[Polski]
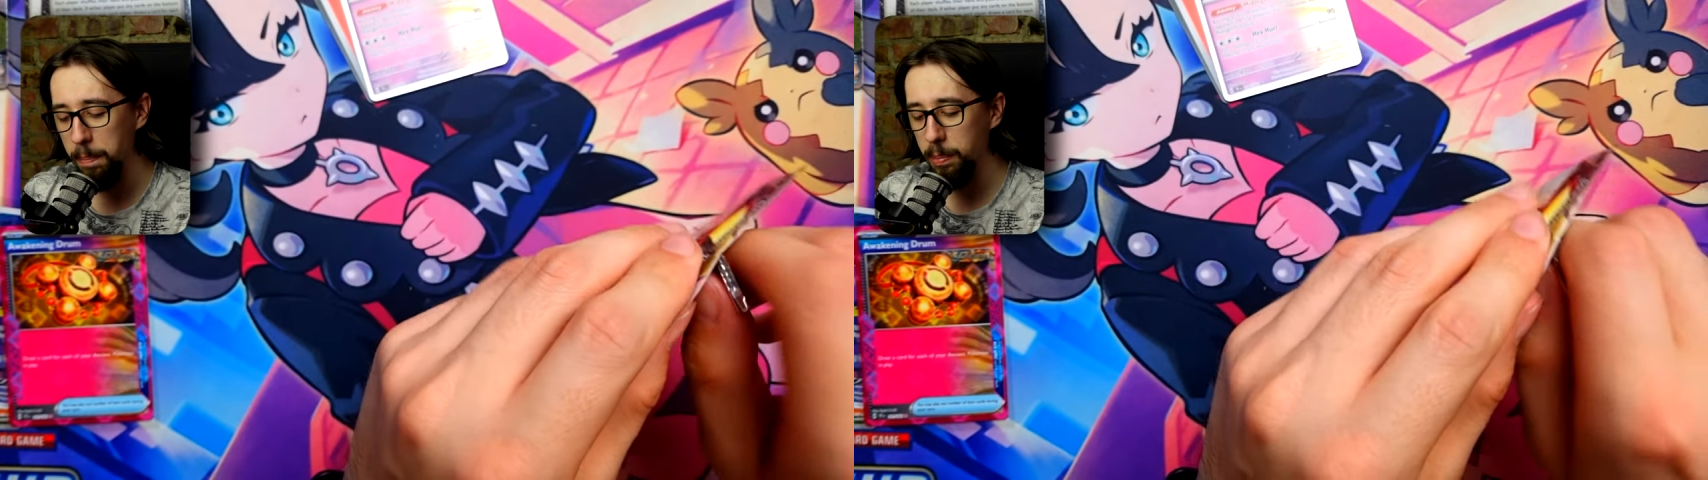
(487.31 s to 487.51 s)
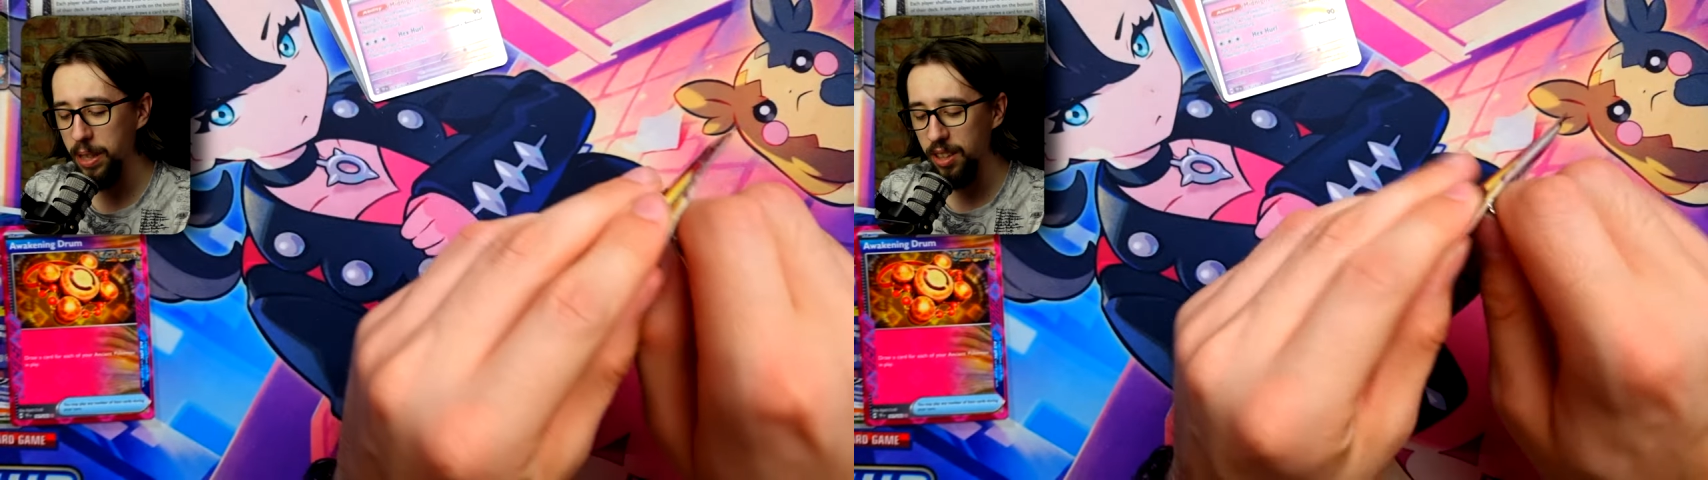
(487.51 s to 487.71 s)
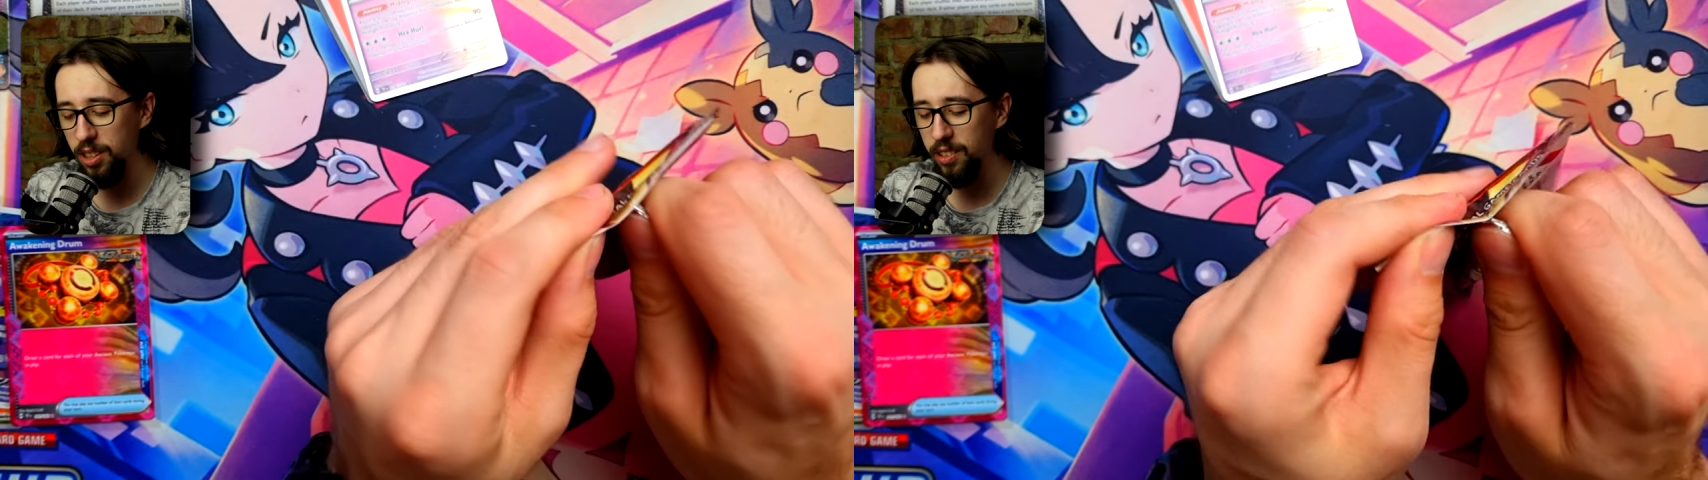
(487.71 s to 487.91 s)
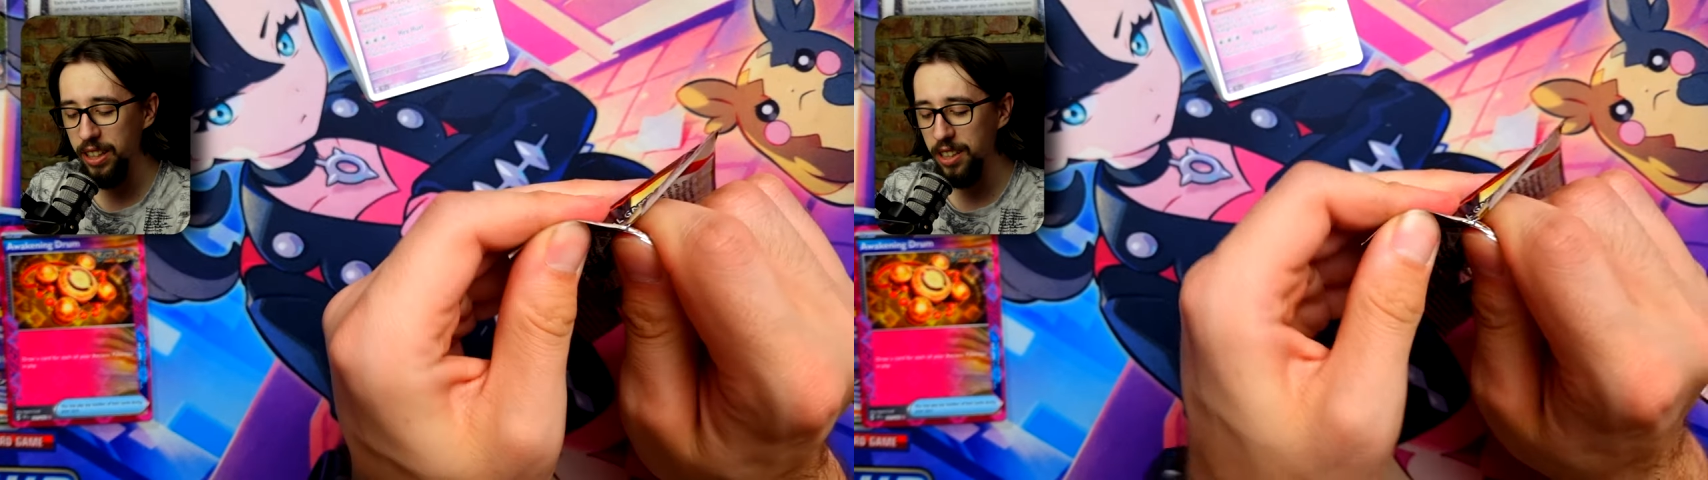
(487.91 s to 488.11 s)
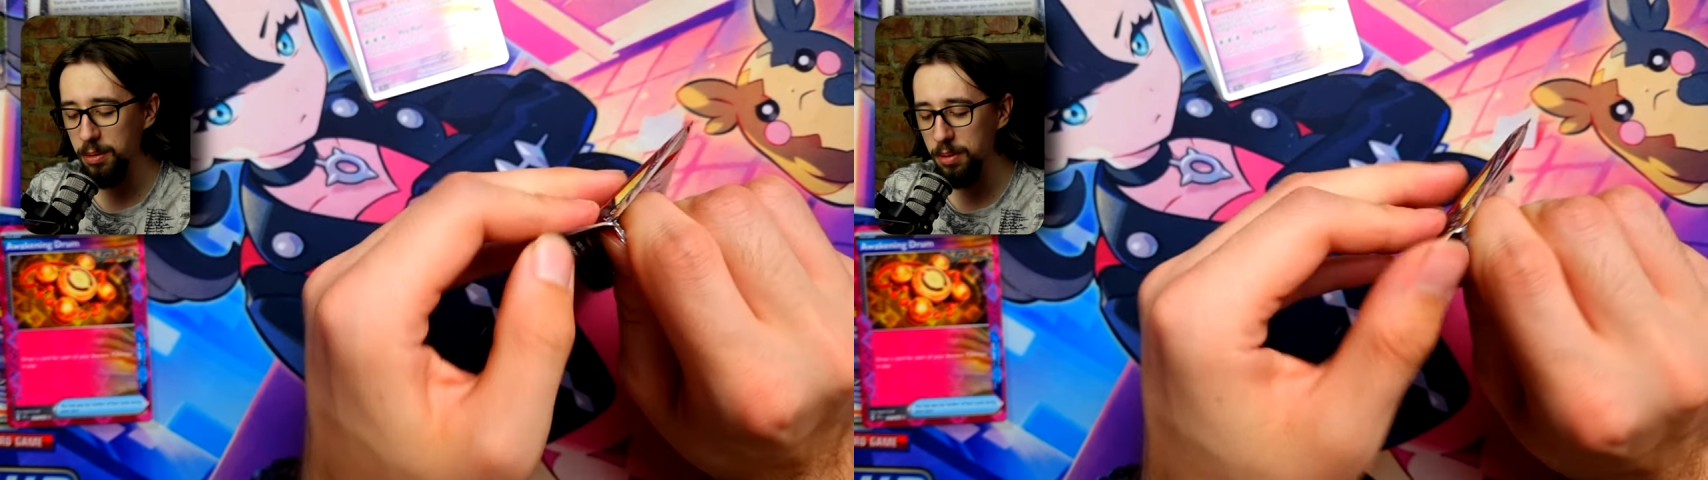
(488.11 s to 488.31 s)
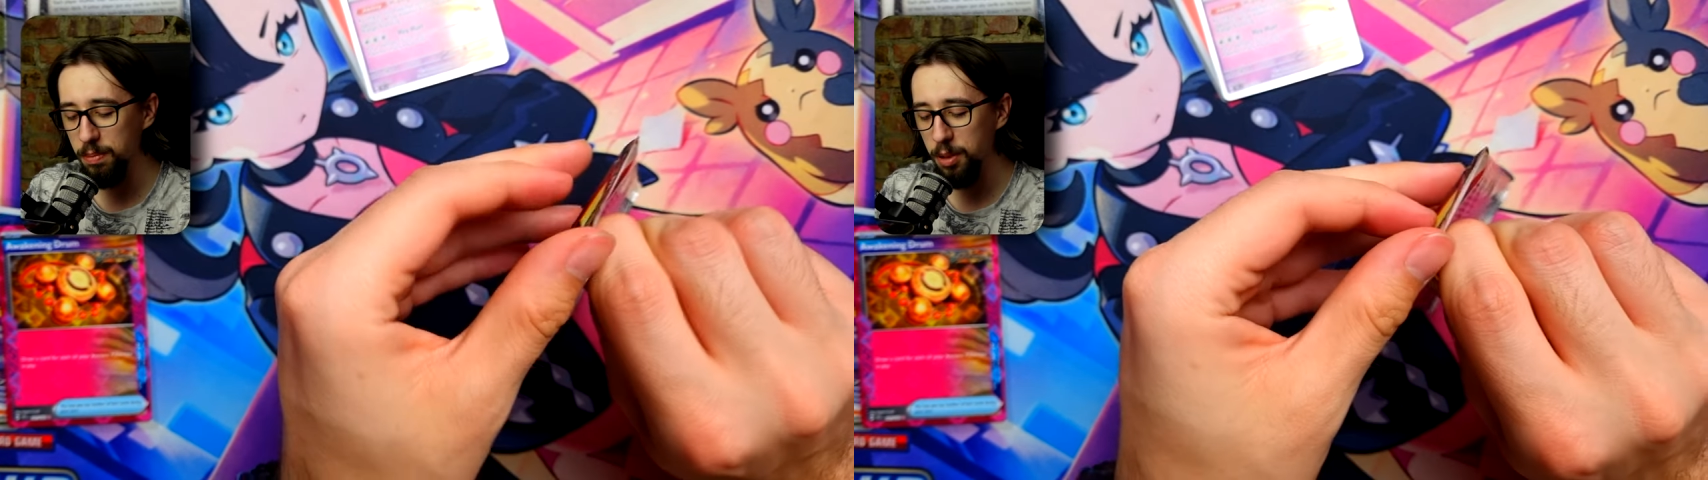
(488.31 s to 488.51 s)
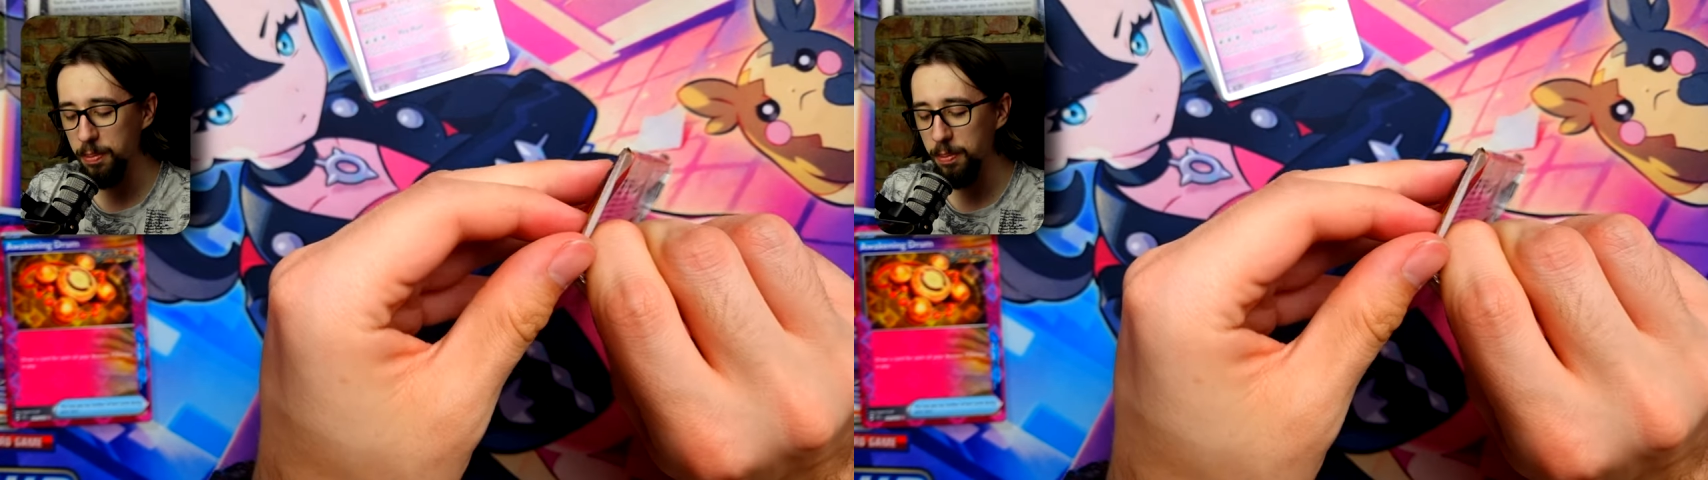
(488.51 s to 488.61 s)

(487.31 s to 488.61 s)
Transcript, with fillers: papierkowego, bym mógł